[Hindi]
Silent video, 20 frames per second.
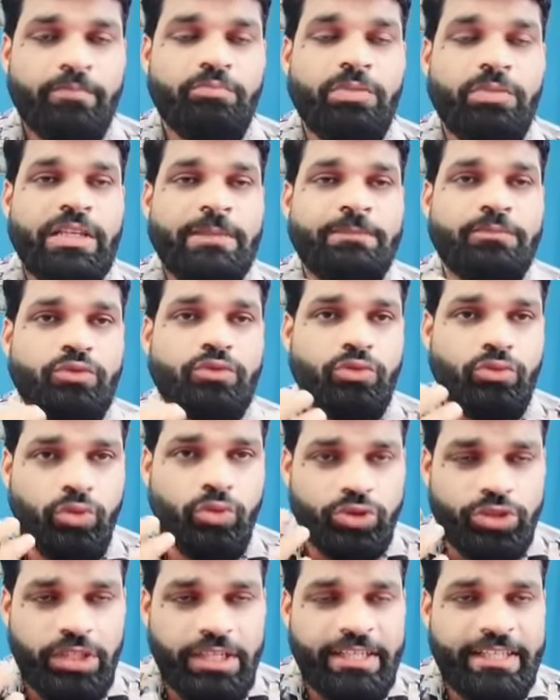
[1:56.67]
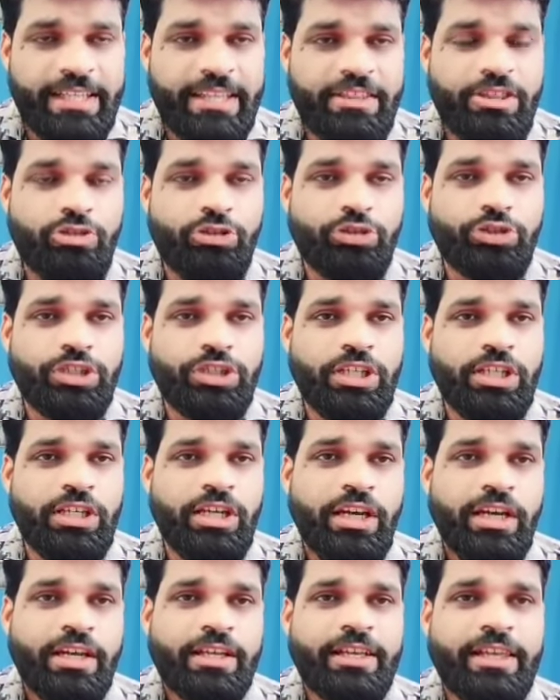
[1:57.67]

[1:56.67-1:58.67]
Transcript: मतलब कुछ लेडीज ऐसी होती हैं